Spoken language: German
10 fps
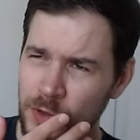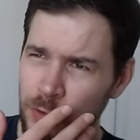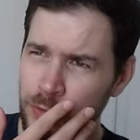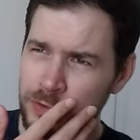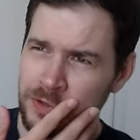
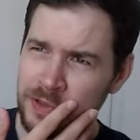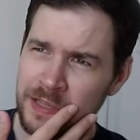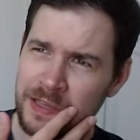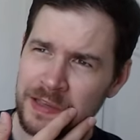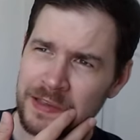Und
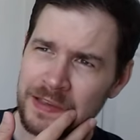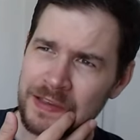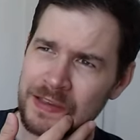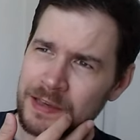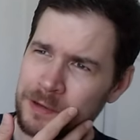
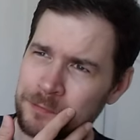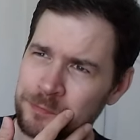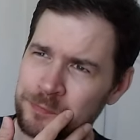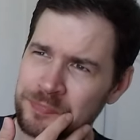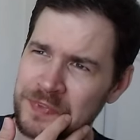
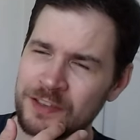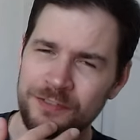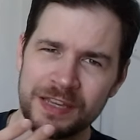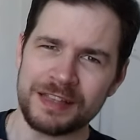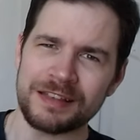ähm, ich
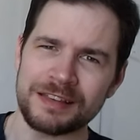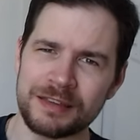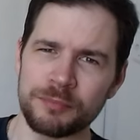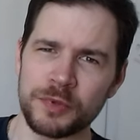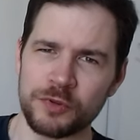war ja da
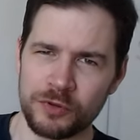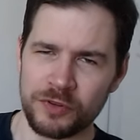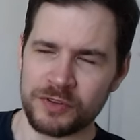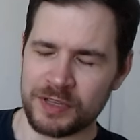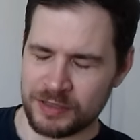nie
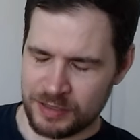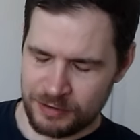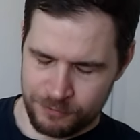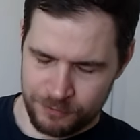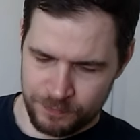besonders
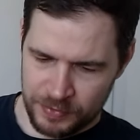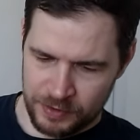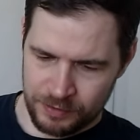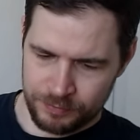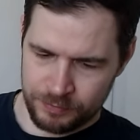aktiv,
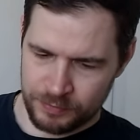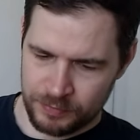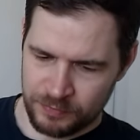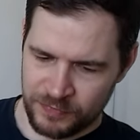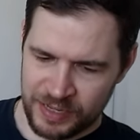
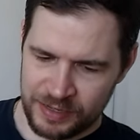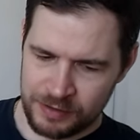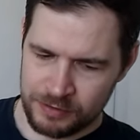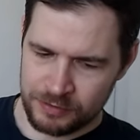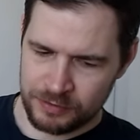
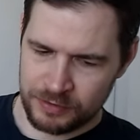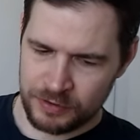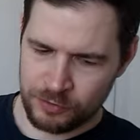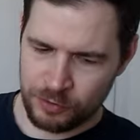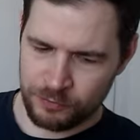weil
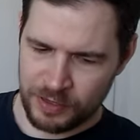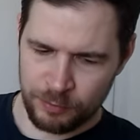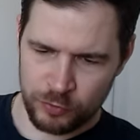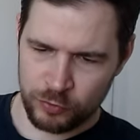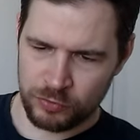Discord war
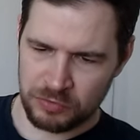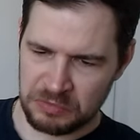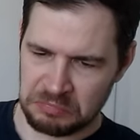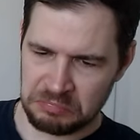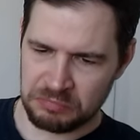immer so
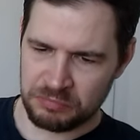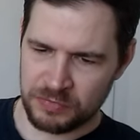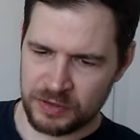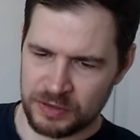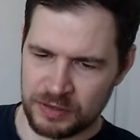ein,
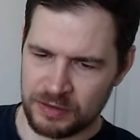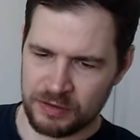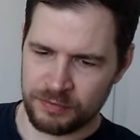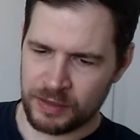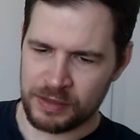
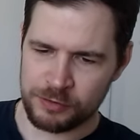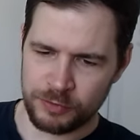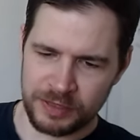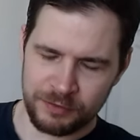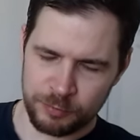das war halt so
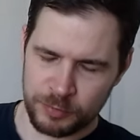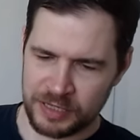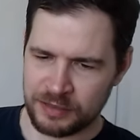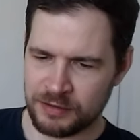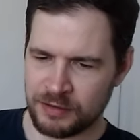ein Ding, was
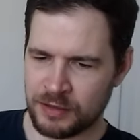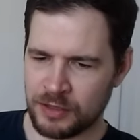man hat.